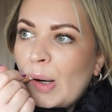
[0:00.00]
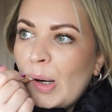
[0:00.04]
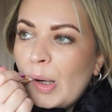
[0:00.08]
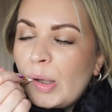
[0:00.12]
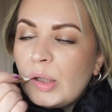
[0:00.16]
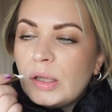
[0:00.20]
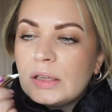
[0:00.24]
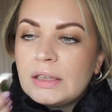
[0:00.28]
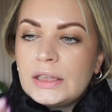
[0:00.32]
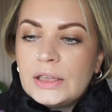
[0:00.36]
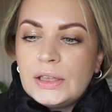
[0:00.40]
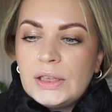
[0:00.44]

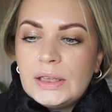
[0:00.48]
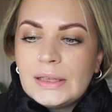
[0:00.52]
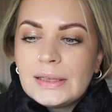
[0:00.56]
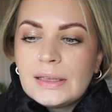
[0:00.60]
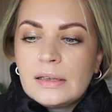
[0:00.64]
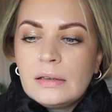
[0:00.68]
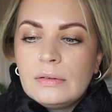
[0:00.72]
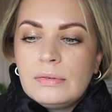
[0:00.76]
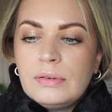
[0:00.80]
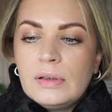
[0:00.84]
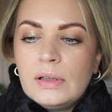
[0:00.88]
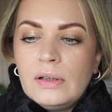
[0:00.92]
Że jesteście
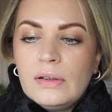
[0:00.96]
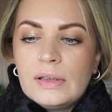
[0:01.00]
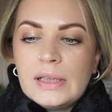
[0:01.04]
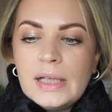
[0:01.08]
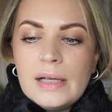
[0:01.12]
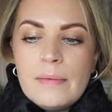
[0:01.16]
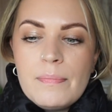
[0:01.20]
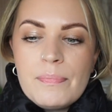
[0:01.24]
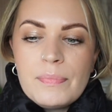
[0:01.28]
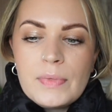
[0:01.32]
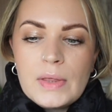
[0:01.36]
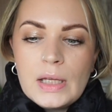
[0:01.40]

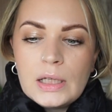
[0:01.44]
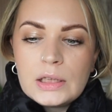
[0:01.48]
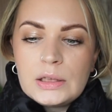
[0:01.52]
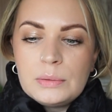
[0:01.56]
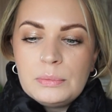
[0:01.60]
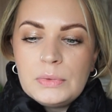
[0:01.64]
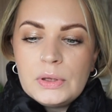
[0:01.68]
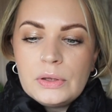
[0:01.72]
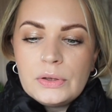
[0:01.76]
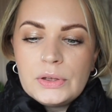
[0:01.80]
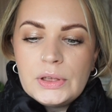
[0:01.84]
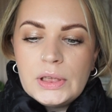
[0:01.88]
zadowolone. Także
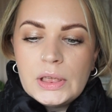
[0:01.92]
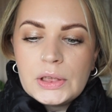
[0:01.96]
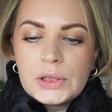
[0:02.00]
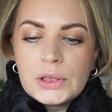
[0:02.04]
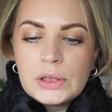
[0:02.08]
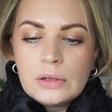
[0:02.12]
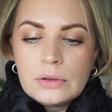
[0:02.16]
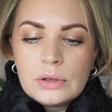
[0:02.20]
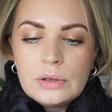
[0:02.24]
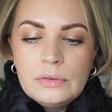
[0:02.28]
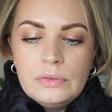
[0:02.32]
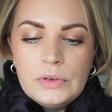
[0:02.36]
mnie to
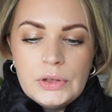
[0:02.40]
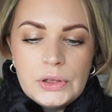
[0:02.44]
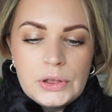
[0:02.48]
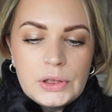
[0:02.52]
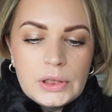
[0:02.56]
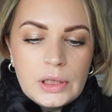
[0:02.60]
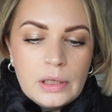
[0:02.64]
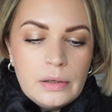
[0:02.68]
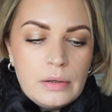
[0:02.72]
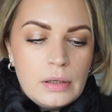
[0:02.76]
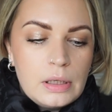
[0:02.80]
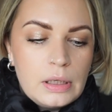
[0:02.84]
cieszy
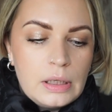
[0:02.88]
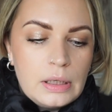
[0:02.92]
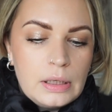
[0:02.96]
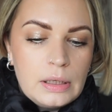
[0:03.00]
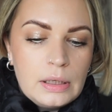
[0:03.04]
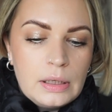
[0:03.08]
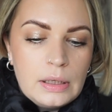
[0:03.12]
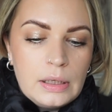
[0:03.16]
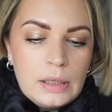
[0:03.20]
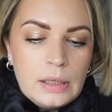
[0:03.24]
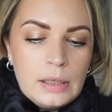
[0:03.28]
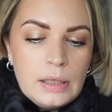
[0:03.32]
oczywiście.
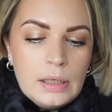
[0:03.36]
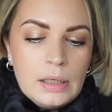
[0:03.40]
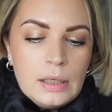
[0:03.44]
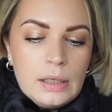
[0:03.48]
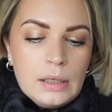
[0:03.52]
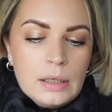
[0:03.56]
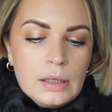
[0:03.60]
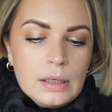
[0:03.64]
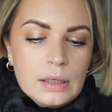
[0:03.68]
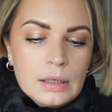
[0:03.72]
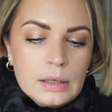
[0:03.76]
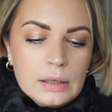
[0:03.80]

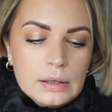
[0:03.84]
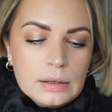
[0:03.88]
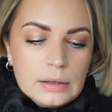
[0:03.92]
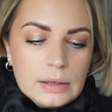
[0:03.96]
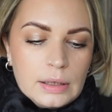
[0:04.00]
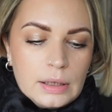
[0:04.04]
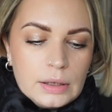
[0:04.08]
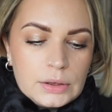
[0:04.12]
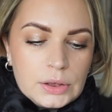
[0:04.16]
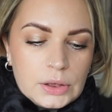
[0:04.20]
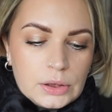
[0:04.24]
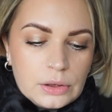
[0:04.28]

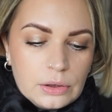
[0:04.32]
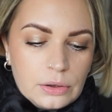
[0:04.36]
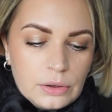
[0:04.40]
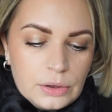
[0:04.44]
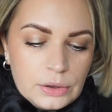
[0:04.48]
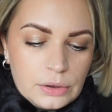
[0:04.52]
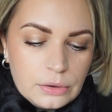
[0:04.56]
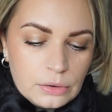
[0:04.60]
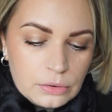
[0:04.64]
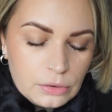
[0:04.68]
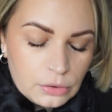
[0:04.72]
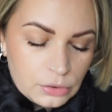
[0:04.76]
Także to
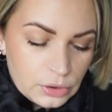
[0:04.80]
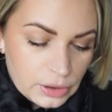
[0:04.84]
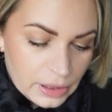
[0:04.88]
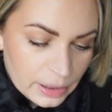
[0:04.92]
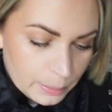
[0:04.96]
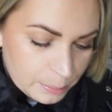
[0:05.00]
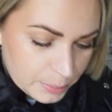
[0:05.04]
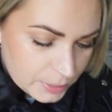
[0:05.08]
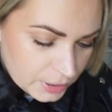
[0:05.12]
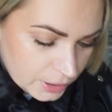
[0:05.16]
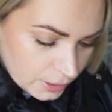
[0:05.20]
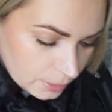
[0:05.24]
i to do
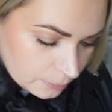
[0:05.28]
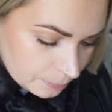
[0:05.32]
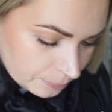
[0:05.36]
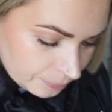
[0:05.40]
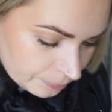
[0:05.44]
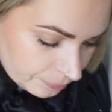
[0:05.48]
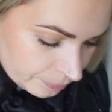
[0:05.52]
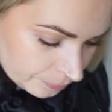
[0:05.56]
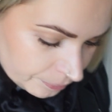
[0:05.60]
torebki.